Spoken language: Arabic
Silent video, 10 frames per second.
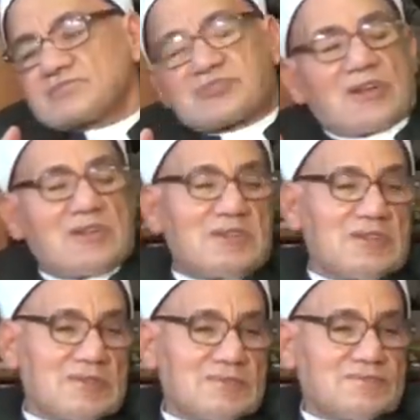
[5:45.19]

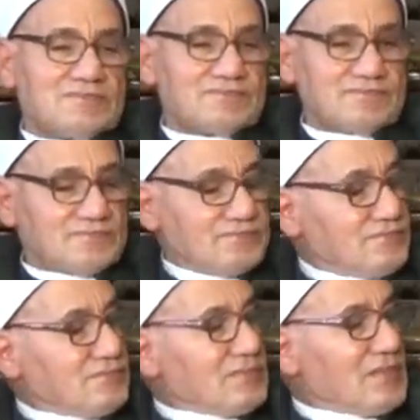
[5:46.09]
مستحيل
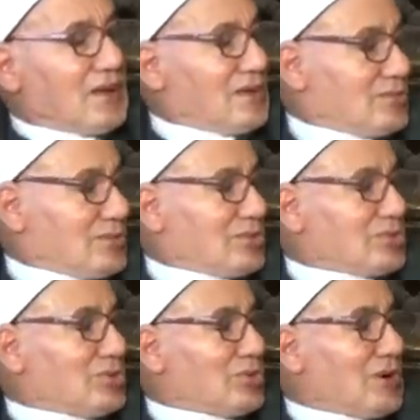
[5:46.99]
لأنه
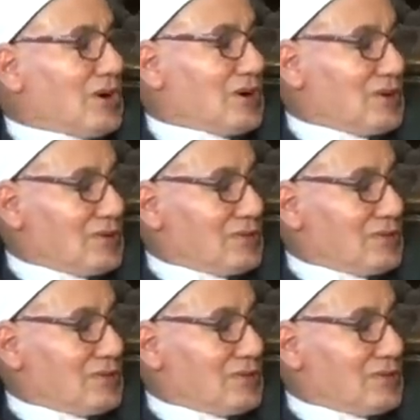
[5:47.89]
موجود جواه